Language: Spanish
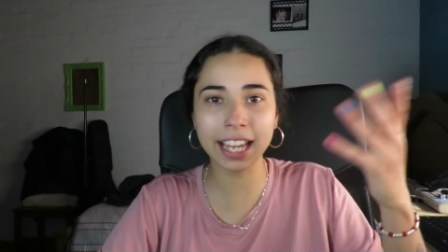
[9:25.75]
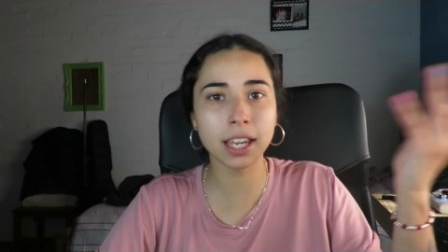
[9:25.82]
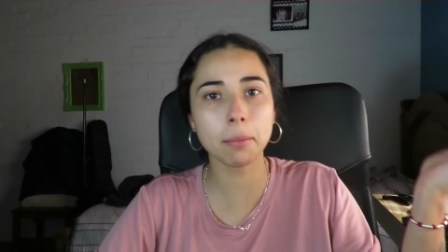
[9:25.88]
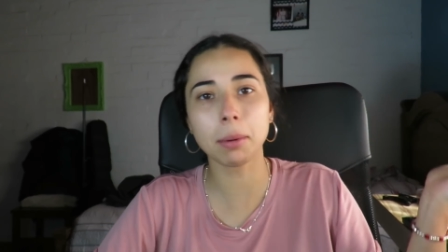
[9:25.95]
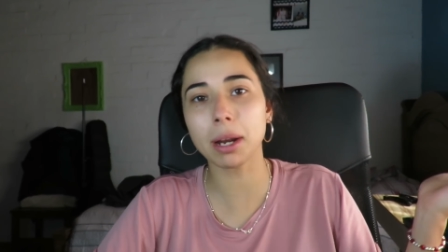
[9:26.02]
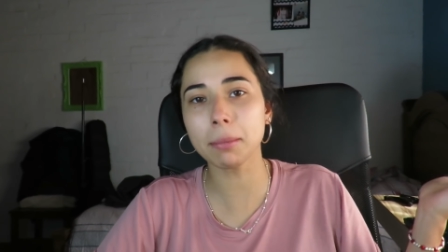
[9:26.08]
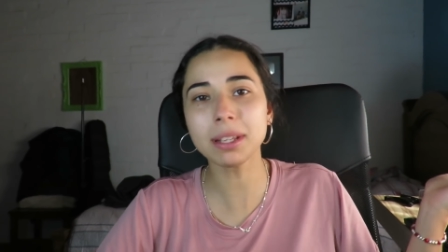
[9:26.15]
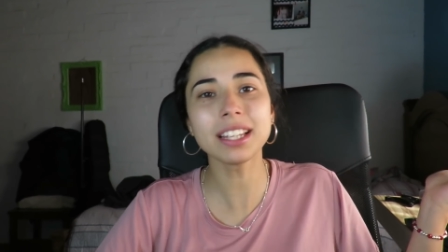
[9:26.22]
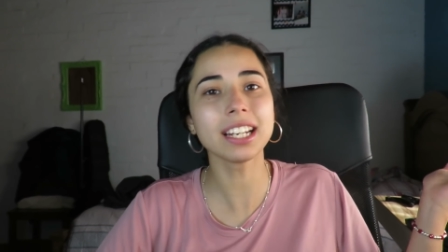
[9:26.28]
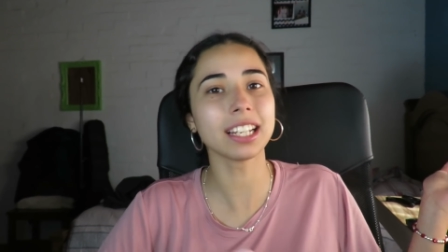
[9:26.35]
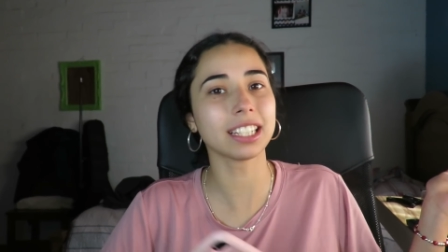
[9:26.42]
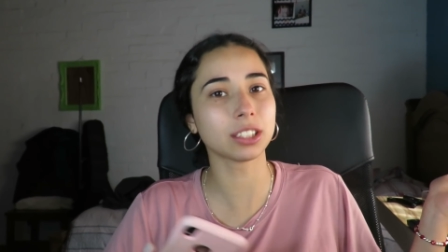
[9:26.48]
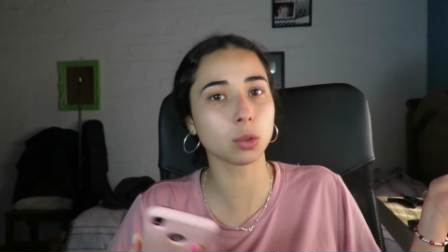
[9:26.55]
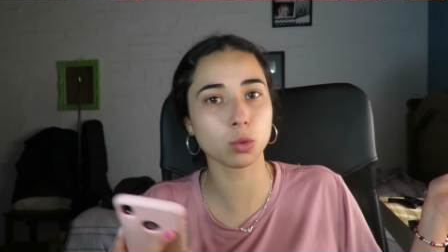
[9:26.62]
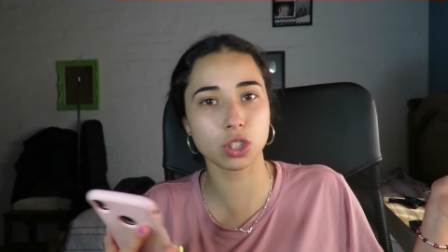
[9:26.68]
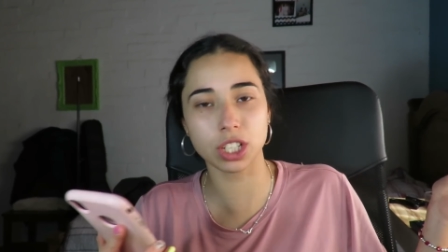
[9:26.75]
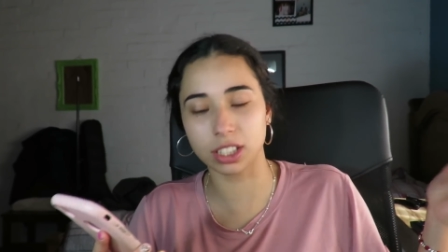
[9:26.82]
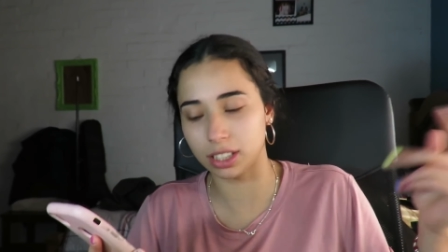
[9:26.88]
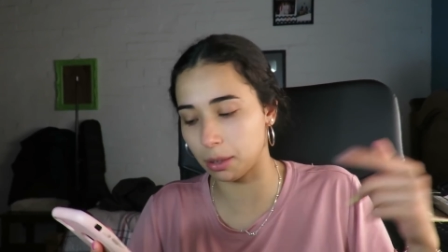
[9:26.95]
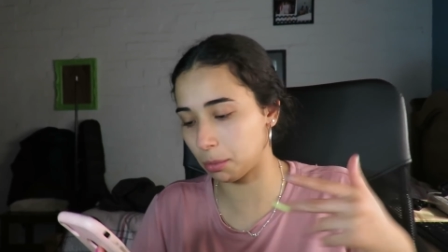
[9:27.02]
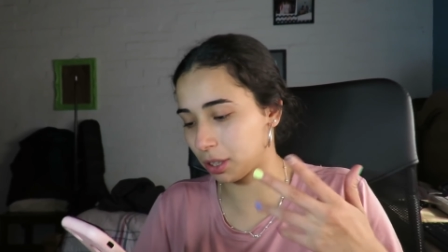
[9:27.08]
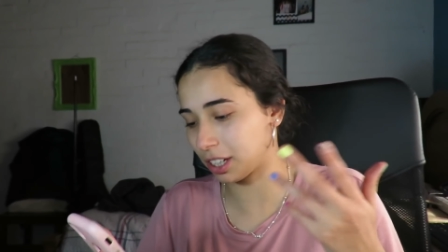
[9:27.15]
Es que para mí tiene que ser un
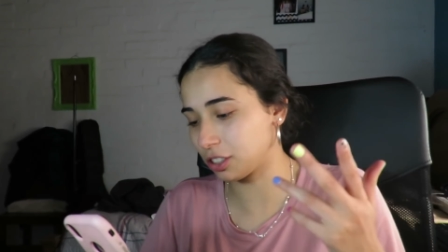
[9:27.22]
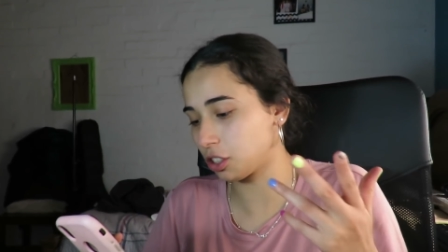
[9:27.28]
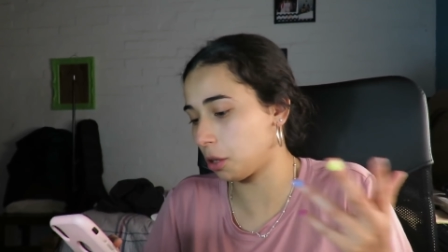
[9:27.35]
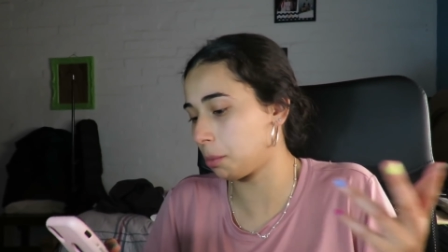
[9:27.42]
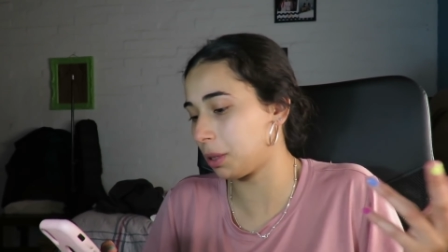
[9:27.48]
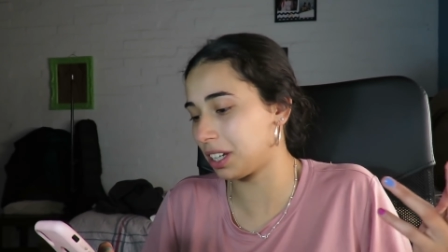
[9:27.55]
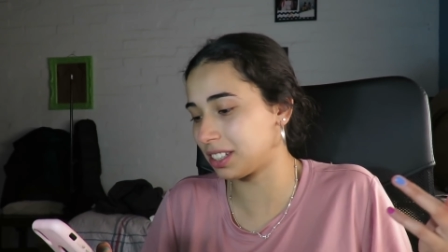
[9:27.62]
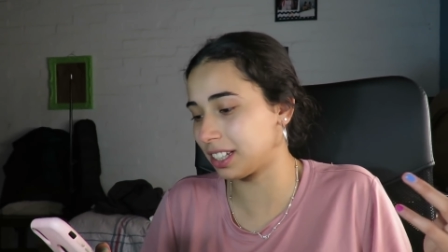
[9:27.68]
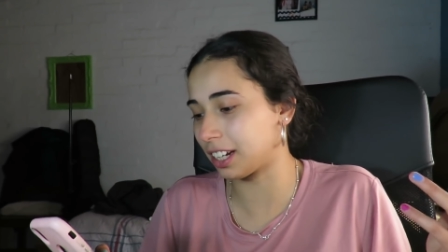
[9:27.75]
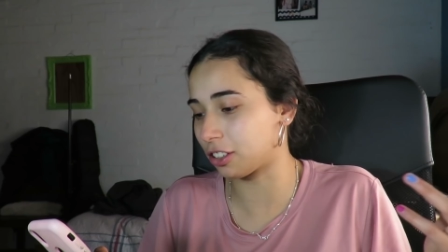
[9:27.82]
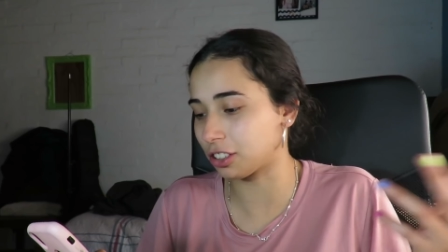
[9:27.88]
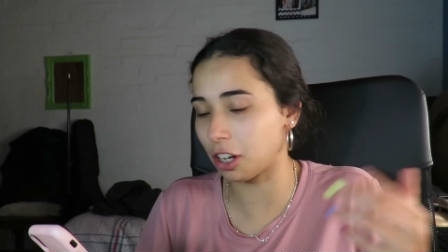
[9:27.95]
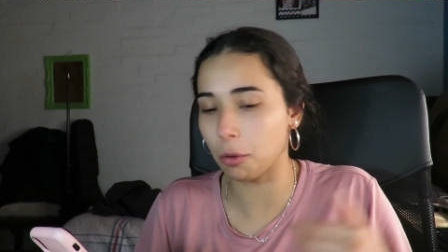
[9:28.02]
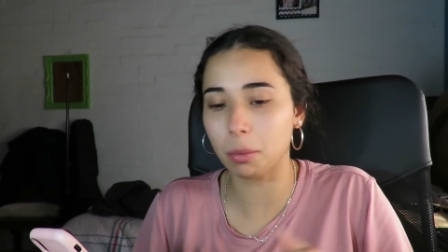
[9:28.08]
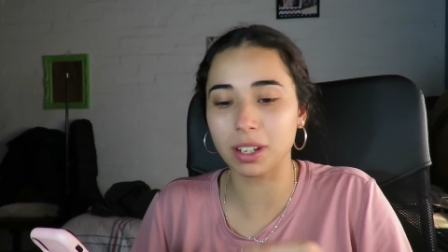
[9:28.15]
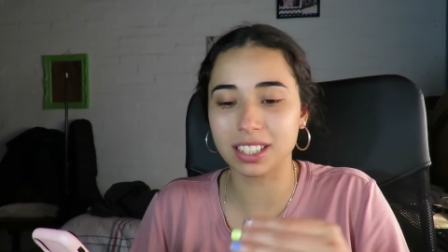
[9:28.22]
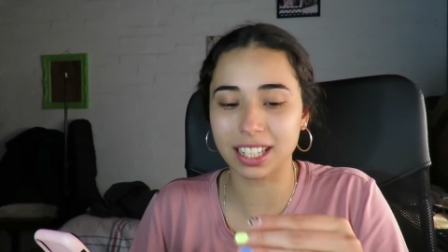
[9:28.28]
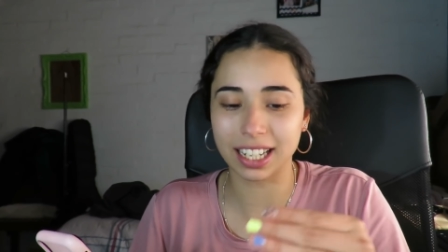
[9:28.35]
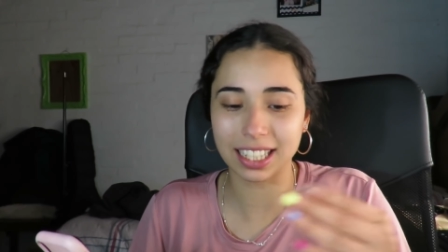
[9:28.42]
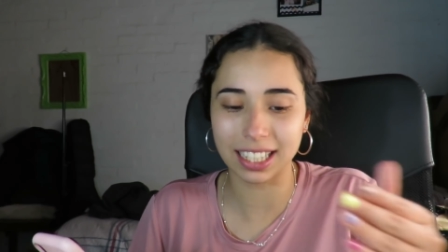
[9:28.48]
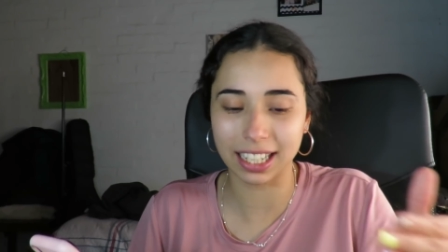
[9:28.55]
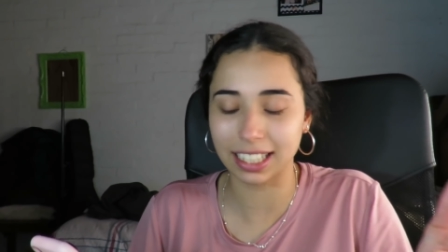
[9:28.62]
chiste, porque eso no puede ser, o sea, no puede
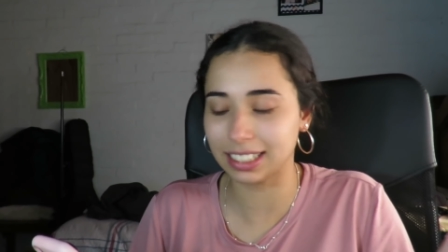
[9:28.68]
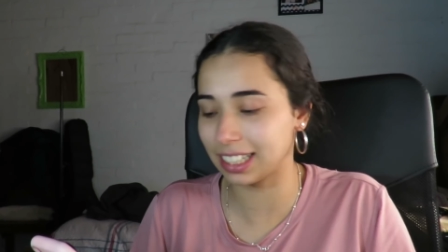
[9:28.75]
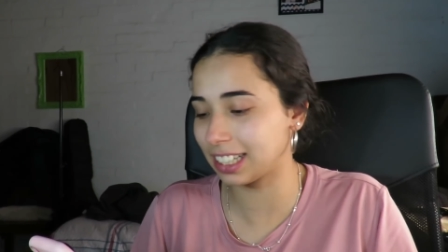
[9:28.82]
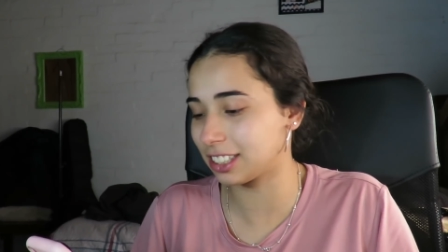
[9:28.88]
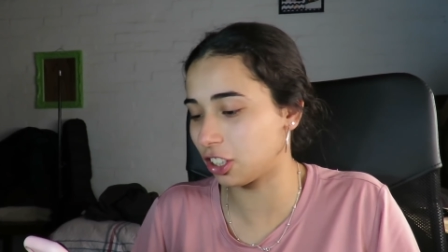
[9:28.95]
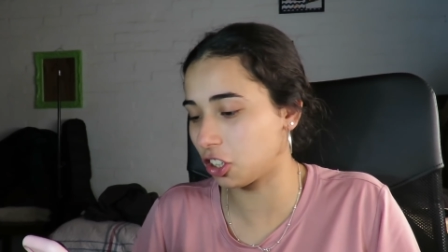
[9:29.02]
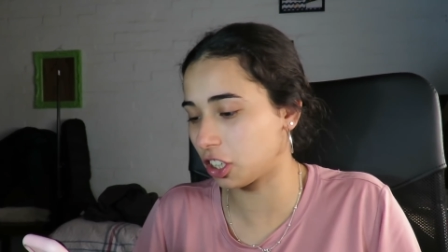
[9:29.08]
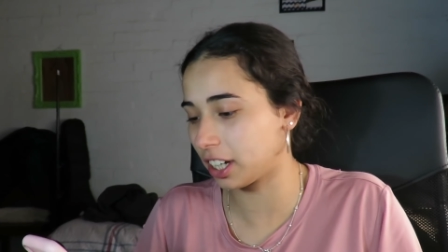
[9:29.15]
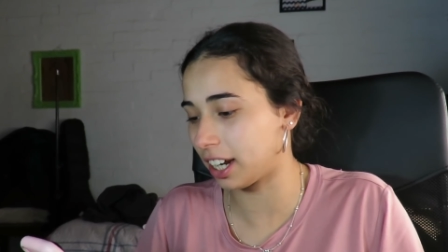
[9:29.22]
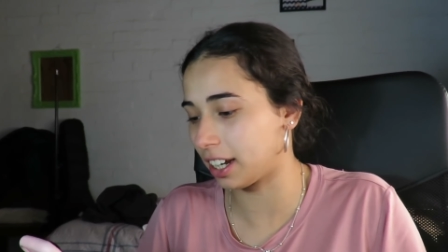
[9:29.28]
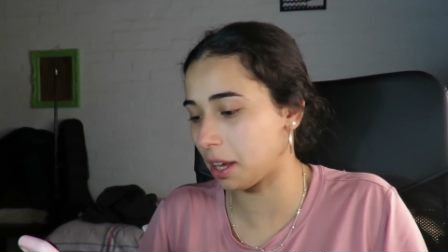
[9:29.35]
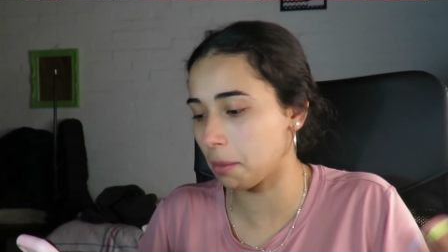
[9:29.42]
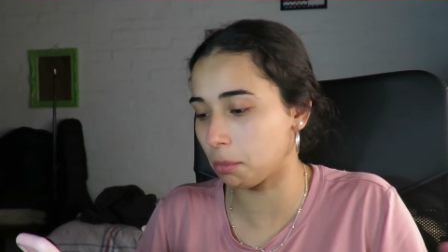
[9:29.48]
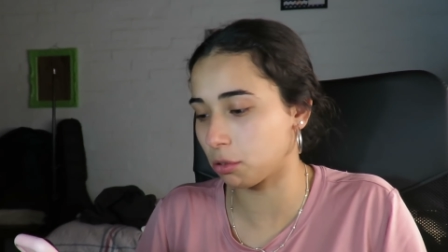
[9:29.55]
ser que haya gente que se lo crea, es